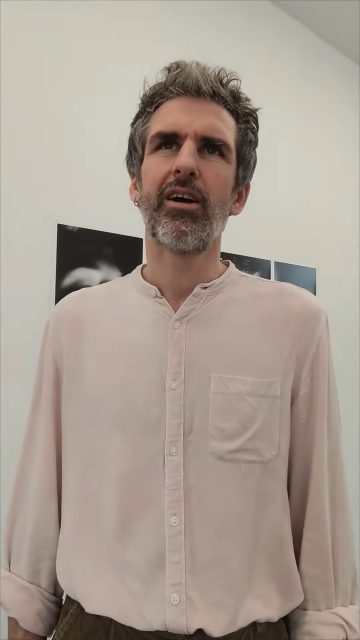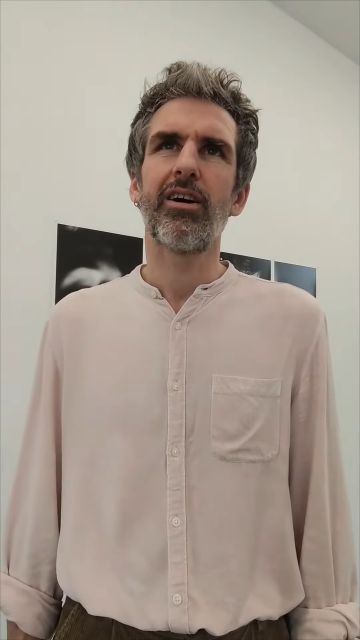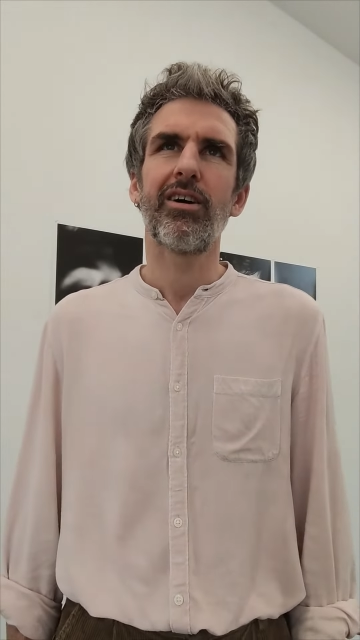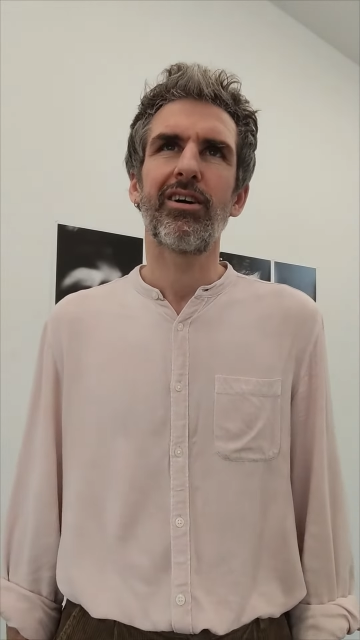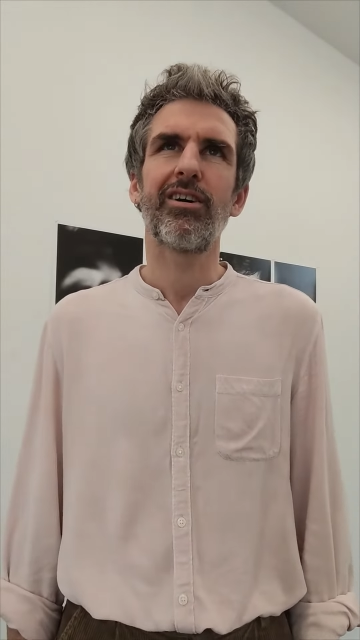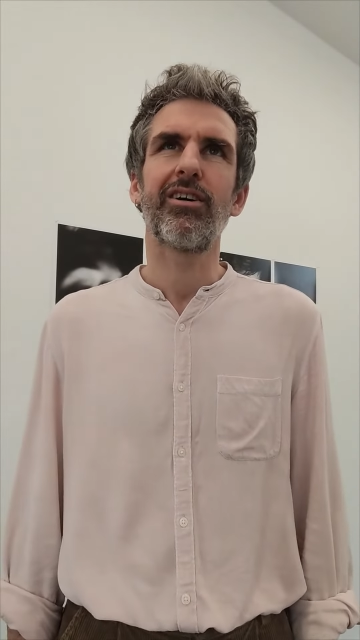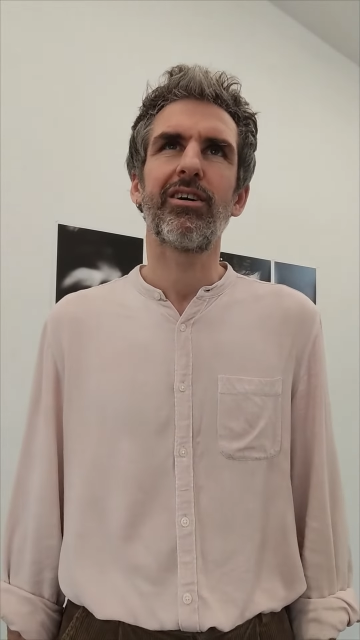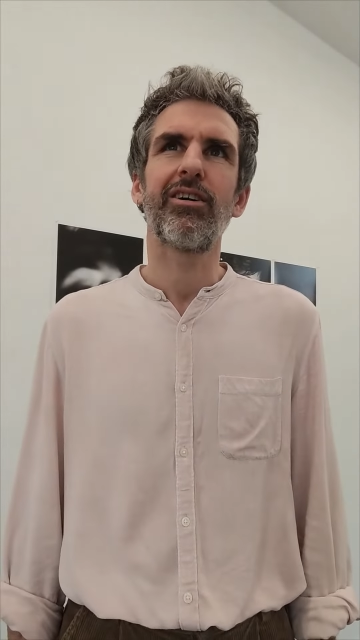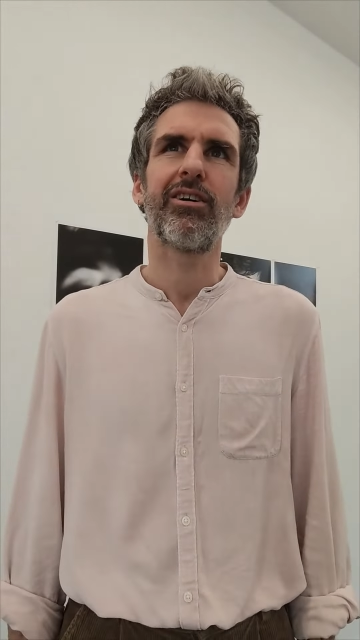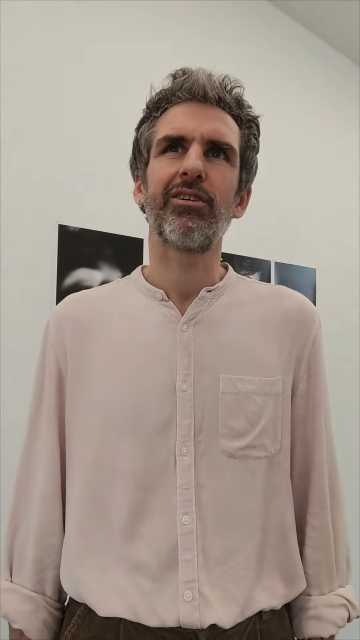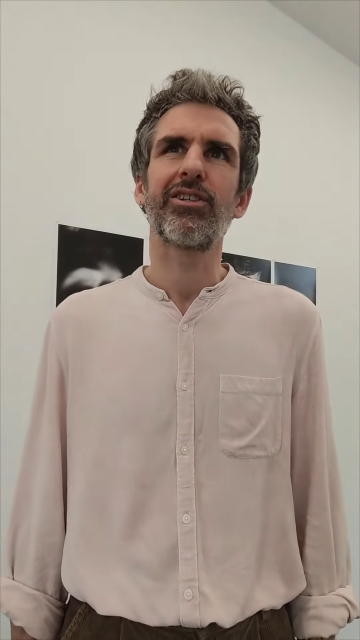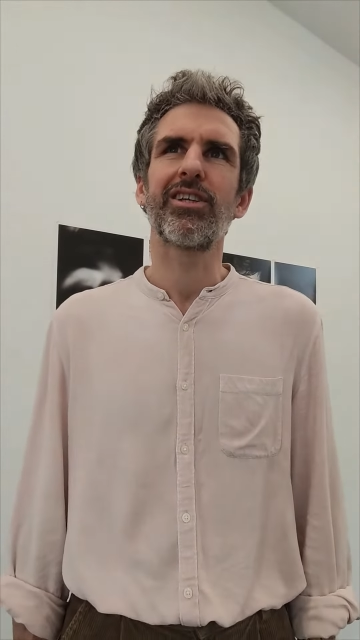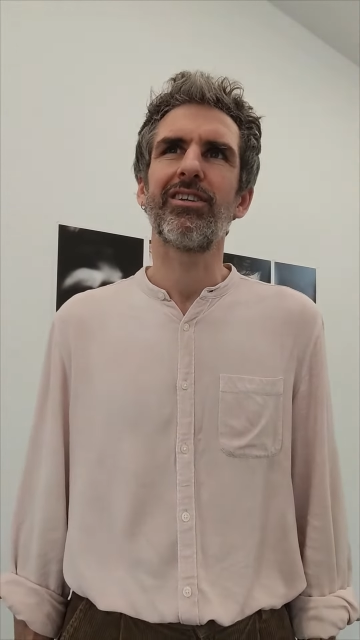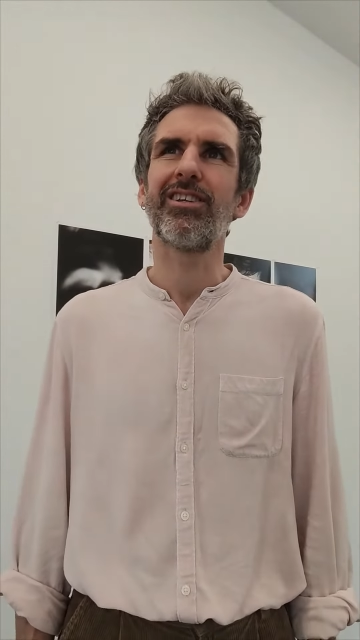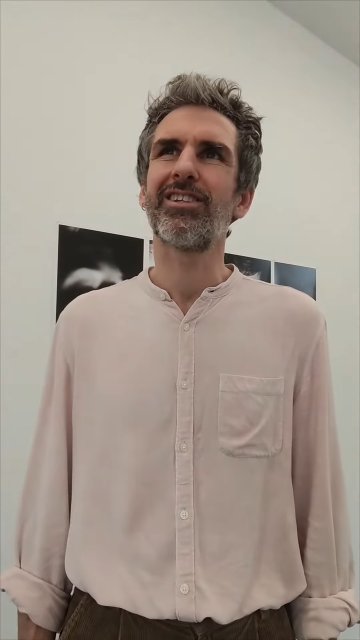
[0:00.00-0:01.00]
Euh,
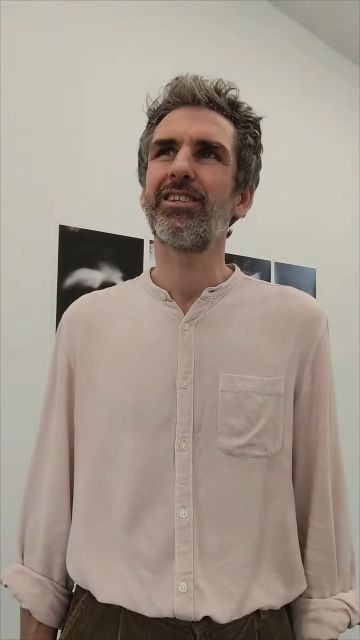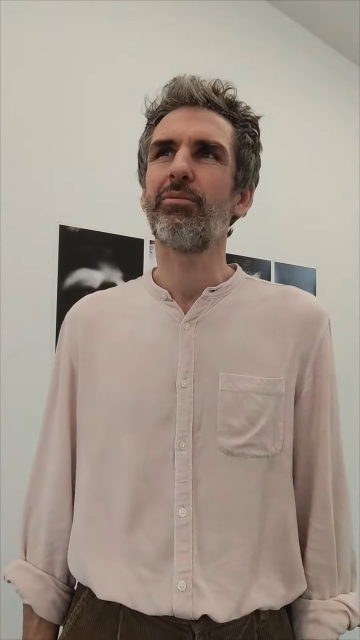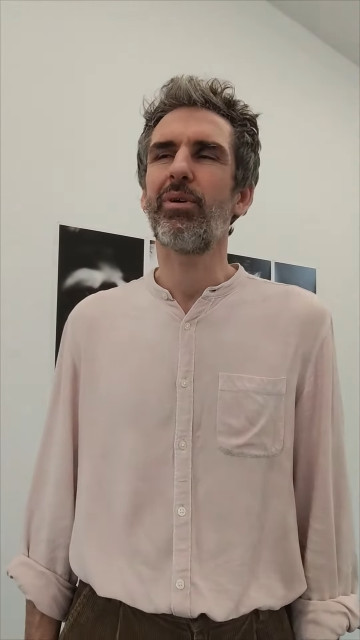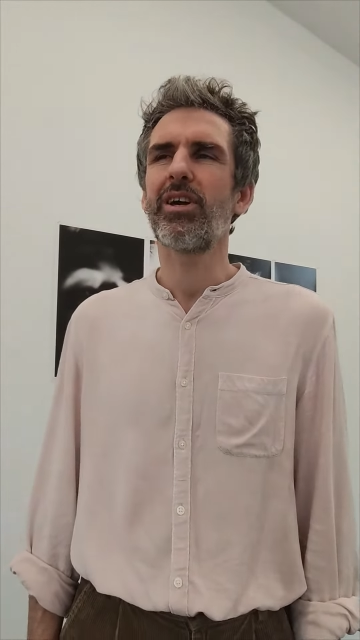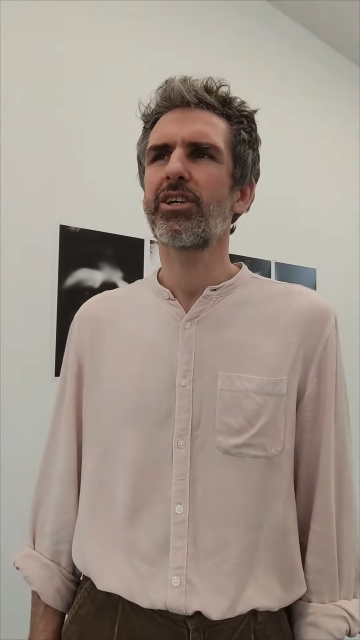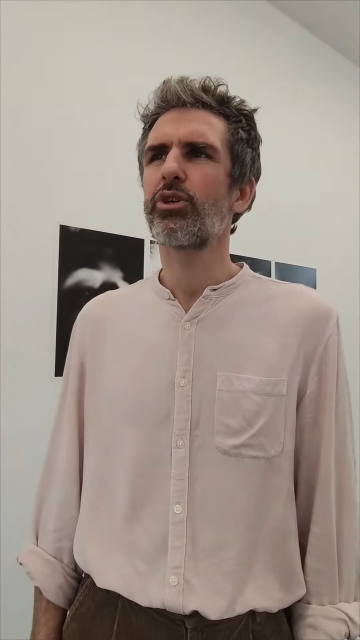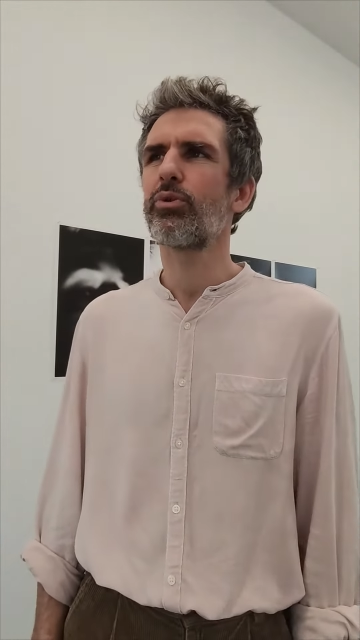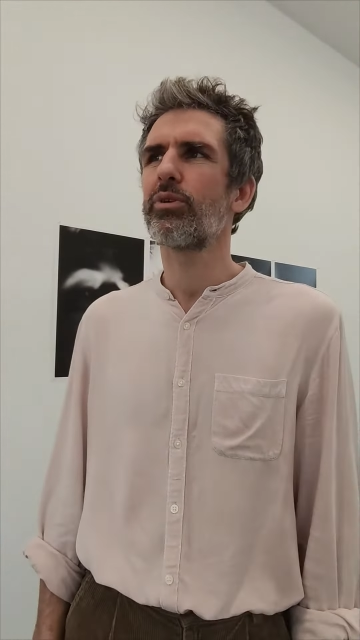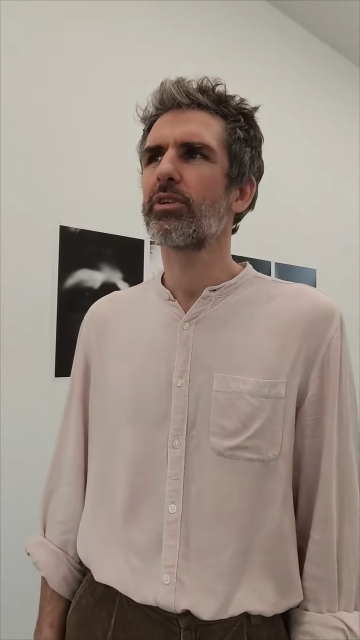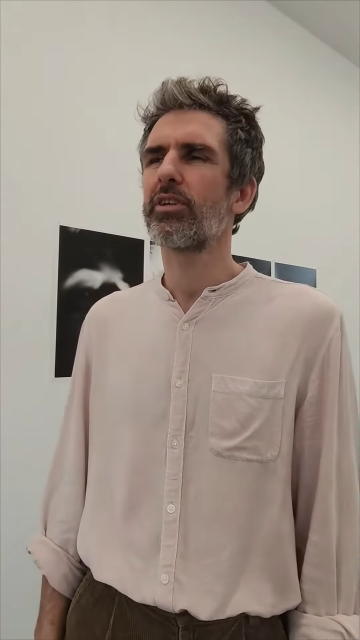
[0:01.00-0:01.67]
c'est des images qui ont